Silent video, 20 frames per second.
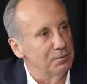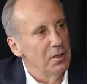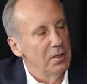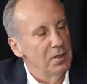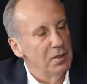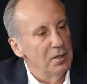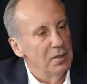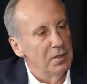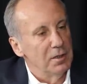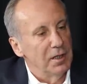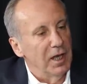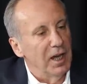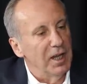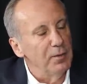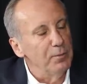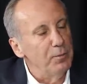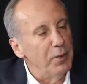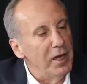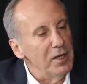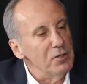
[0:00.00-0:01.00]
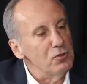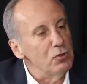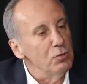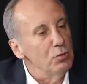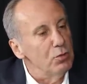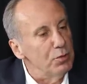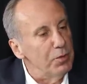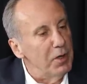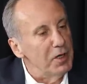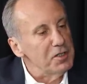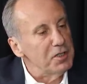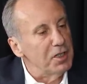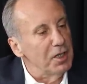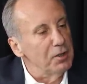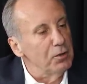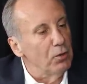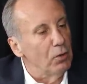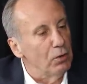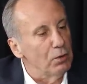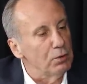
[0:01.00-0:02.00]
Anladım. Yani ben
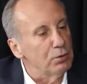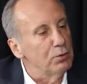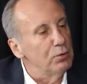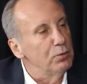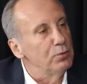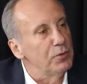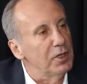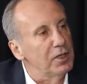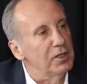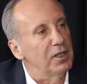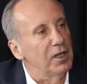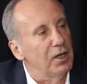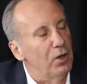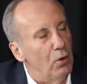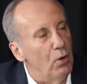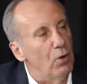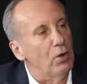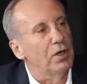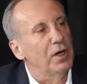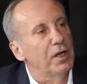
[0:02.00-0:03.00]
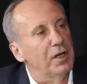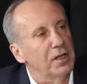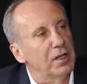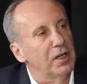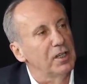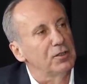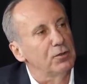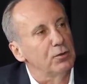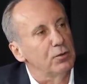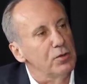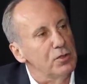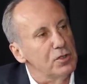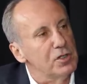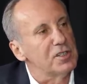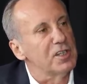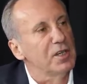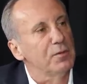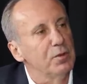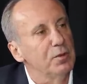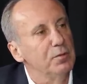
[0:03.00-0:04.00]
Cumhurbaşkanı olduğumda da o karikatürü
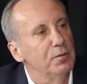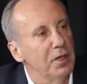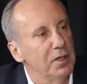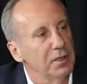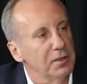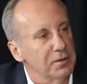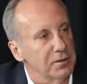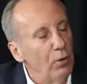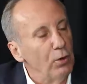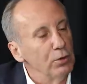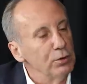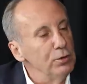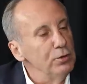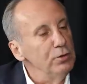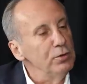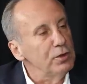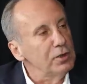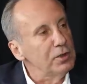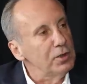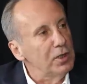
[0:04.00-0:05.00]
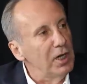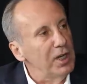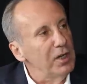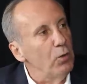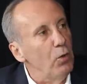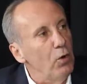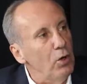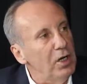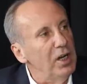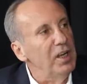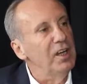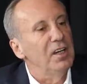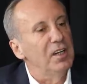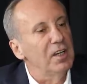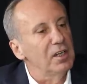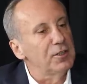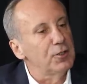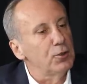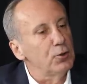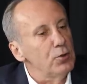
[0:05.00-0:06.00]
çizebilmelidir. Şey, Onun o
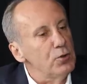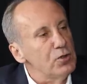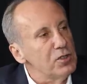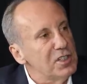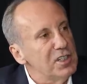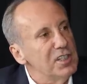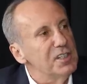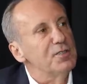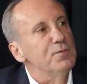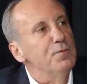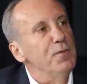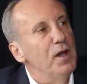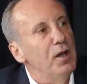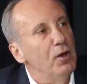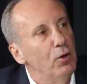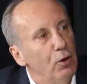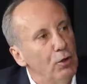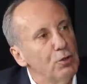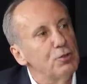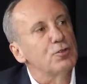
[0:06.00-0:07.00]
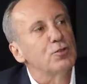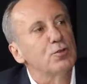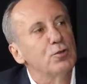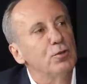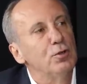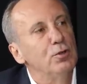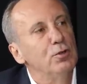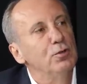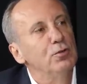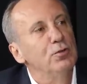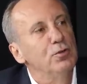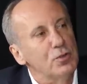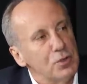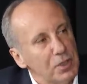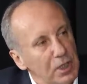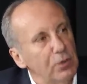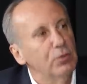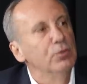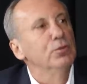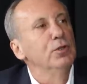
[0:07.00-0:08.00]
karikatürü çizme özgürlüğünü
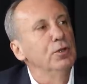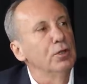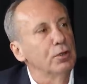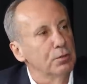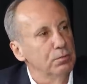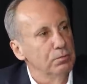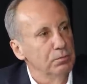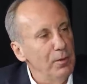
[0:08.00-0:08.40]
savunuyorum.